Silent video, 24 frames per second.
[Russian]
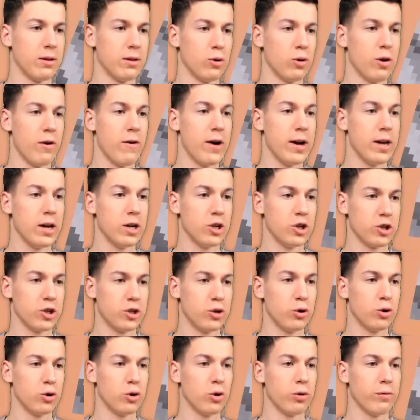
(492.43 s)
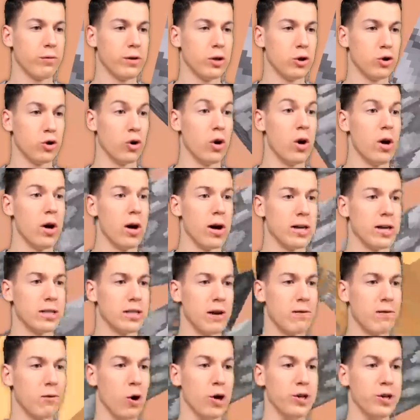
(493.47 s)
Ну давай, я сейчас чуть-чуть выложу,
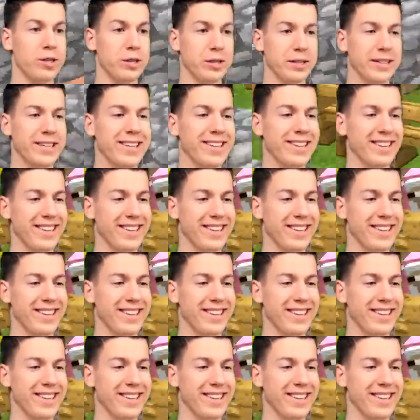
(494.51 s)
оставлю один.